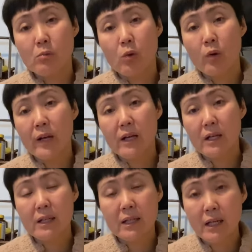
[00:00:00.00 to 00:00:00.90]
もう保険効
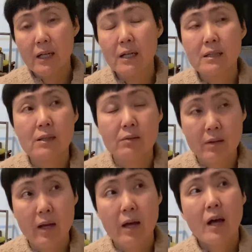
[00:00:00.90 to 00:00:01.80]
かなかったの
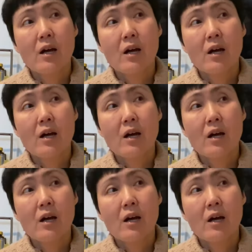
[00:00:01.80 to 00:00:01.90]
で、